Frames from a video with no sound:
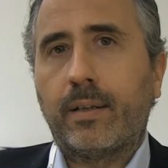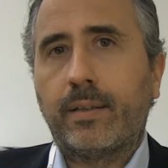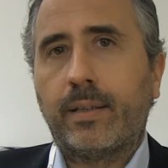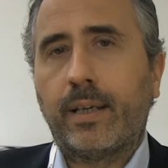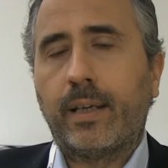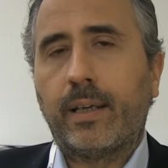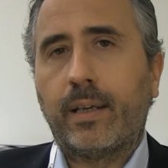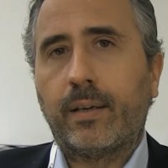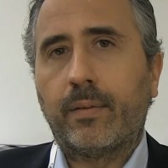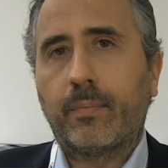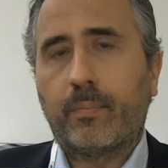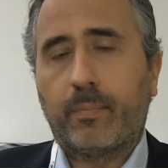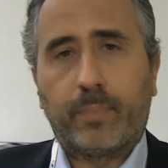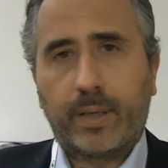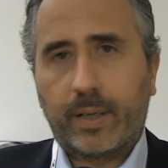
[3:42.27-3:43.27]
di,
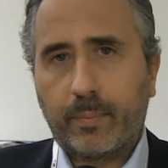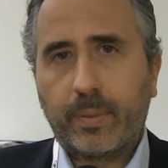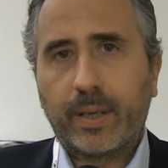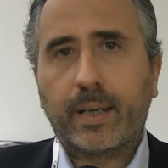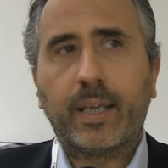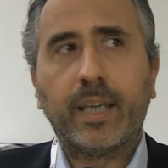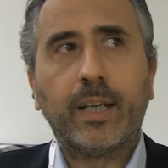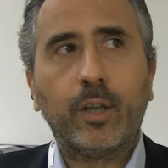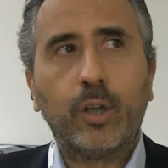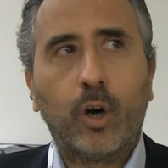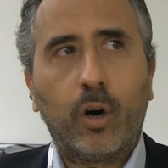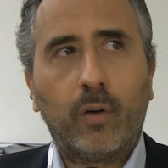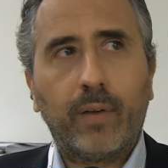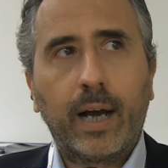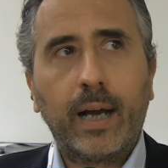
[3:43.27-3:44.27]
per, per, chi
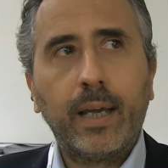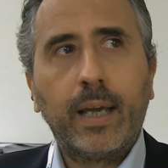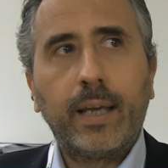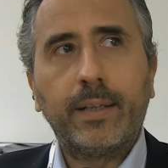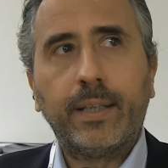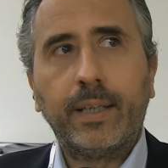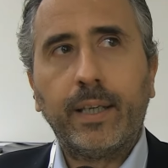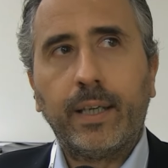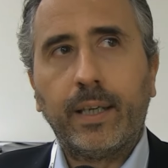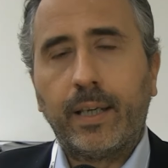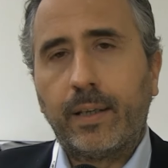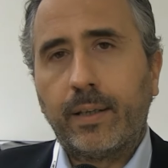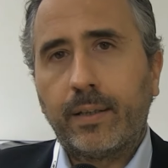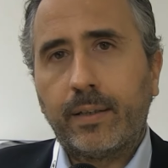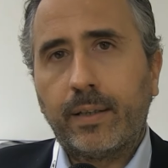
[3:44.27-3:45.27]
innova
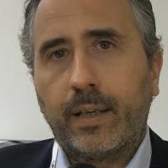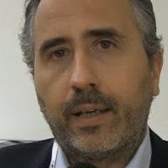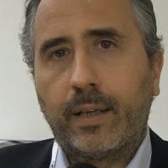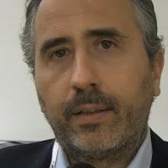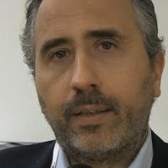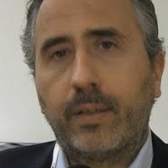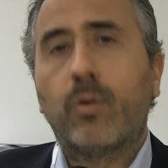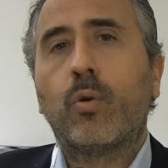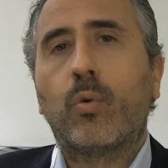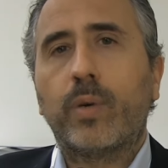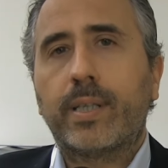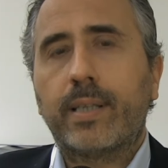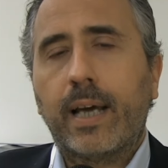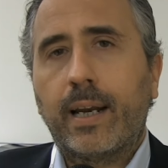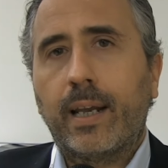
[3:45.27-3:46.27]
di, eh, di
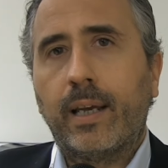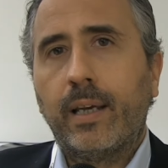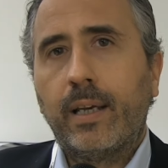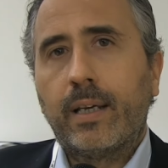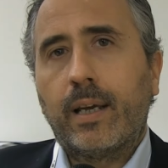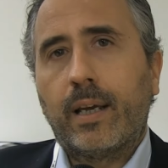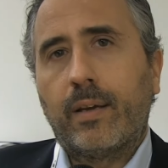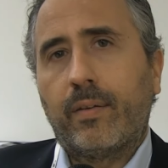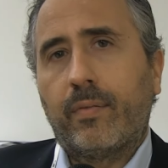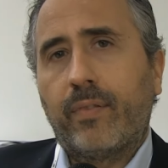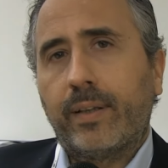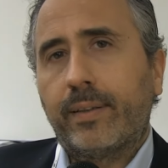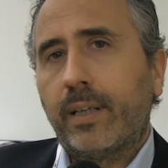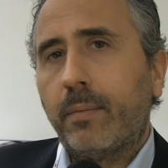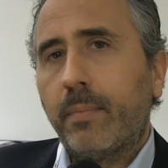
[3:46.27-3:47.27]
conquistare eh,
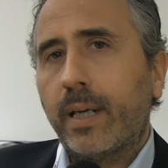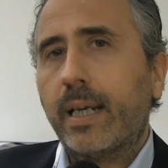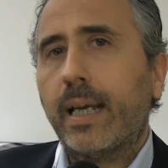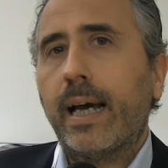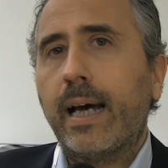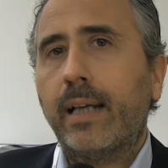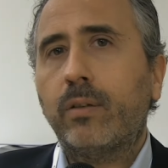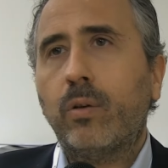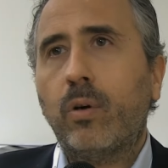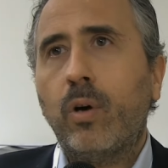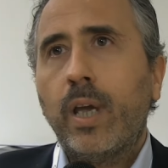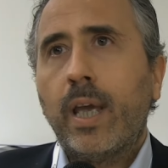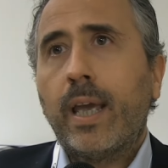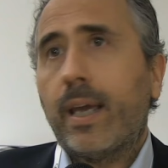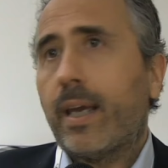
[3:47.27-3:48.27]
fette di mercato
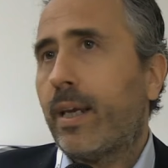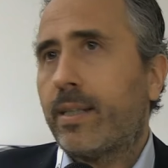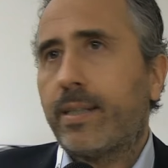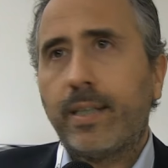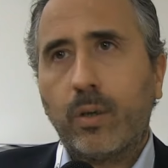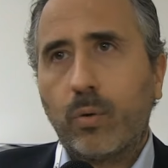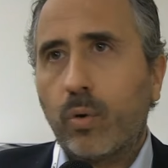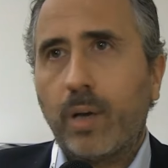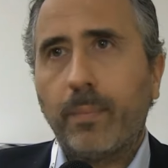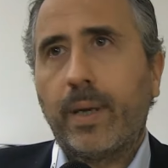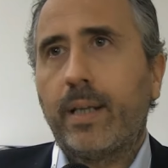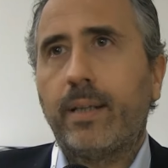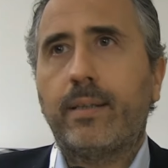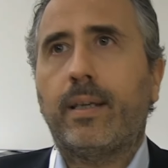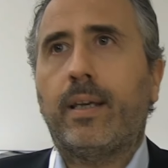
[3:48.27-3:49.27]
e
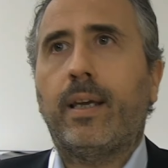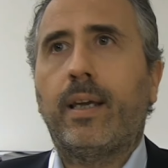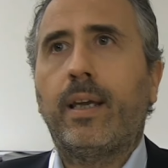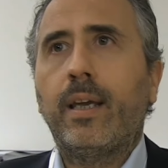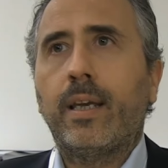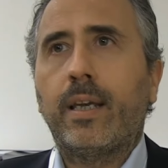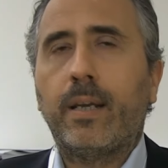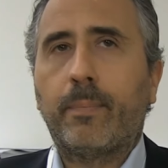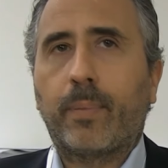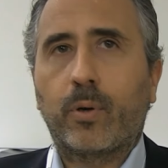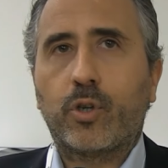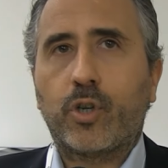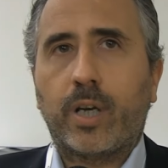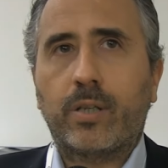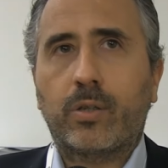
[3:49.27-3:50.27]
sicuramente il
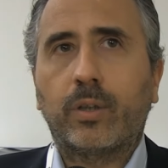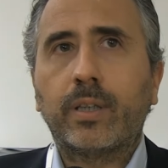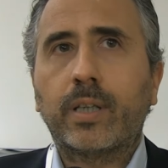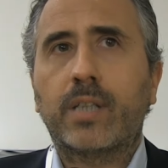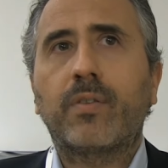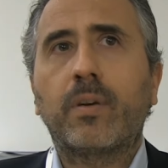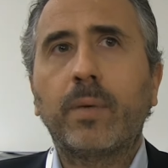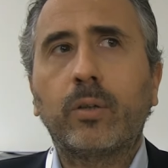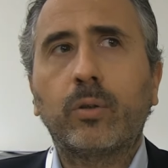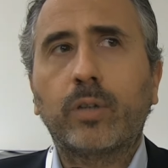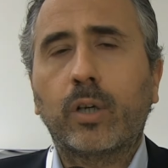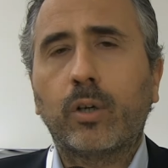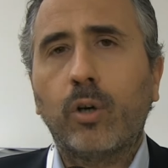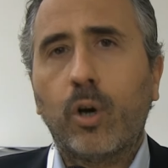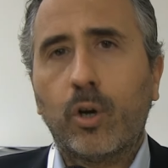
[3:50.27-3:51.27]
processo di trasferimento
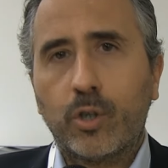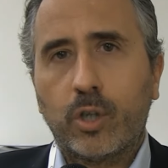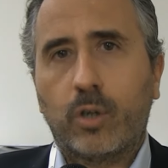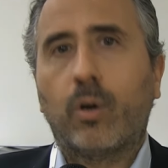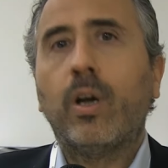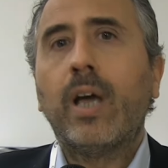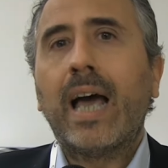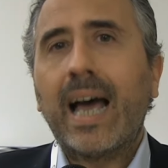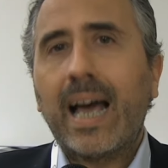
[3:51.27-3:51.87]
tecnologico